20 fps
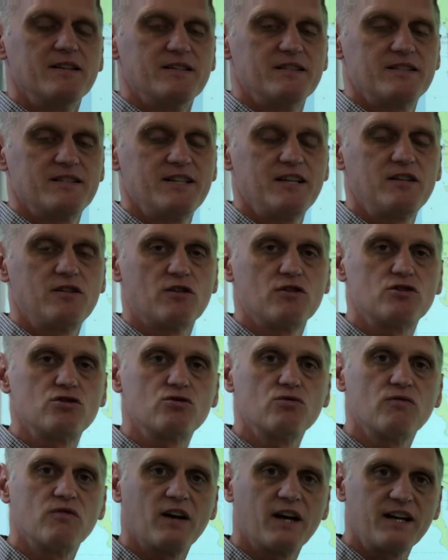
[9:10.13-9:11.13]
c'est de
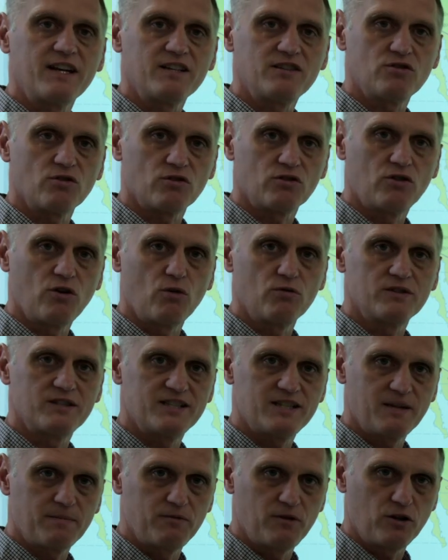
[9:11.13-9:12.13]
s'ouvrir sur d'autres
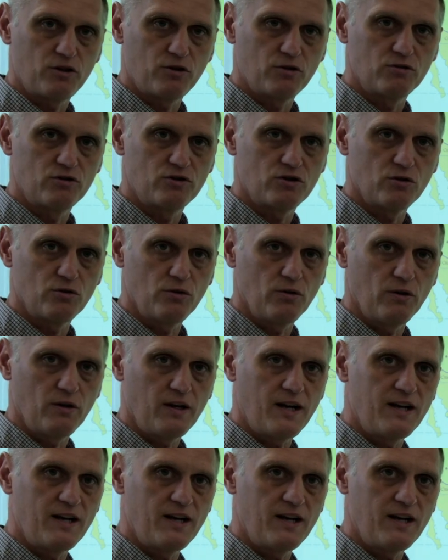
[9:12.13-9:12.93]
types de cultures.